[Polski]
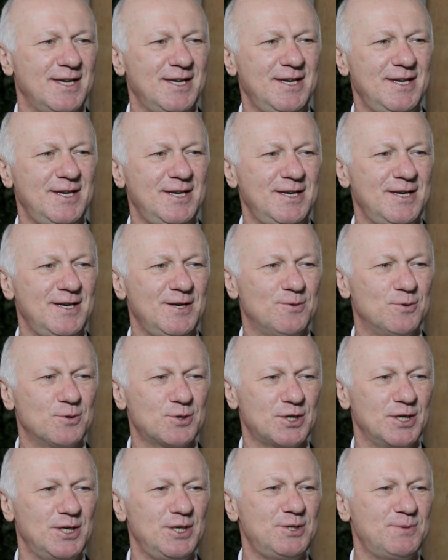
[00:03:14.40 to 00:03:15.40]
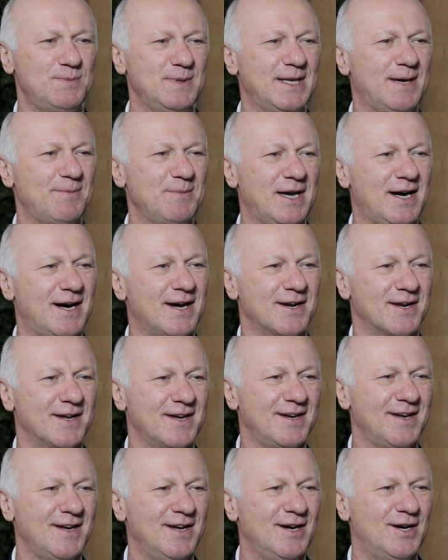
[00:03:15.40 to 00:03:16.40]
i uszyliśmy na
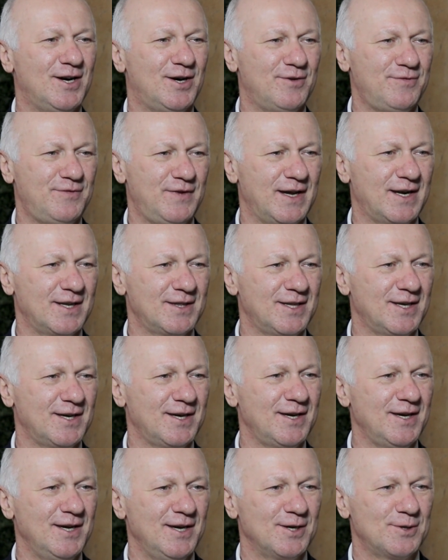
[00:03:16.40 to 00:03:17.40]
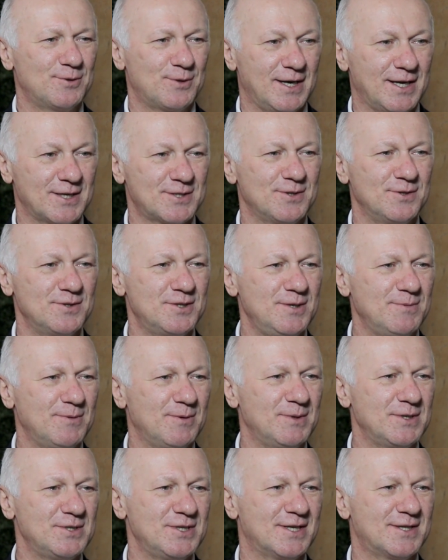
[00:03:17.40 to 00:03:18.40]
miarę ofertę, która jak
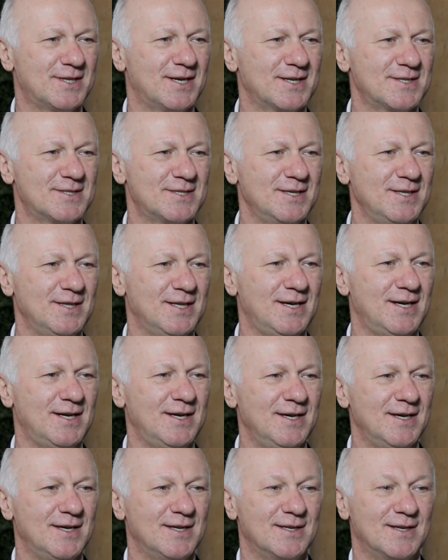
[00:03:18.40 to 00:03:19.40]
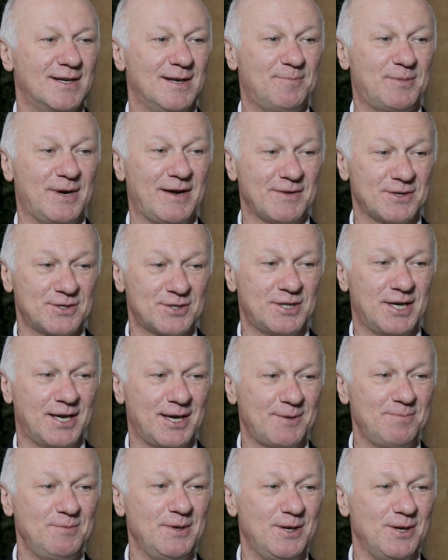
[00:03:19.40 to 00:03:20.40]
sądzimy będzie atrakcyjna dla prawie
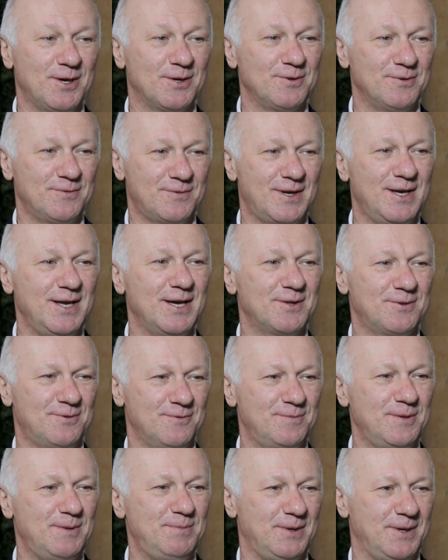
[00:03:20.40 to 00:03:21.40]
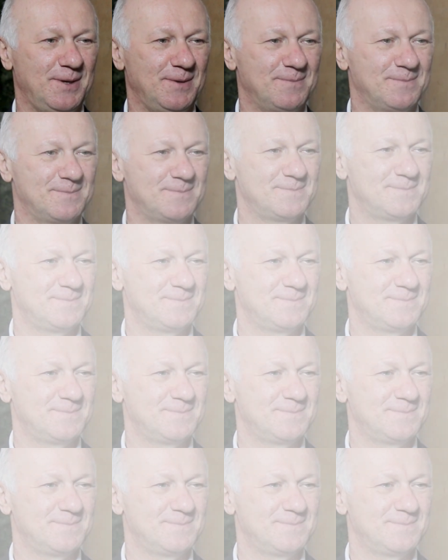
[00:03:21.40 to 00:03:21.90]
4 milionów klientów BP.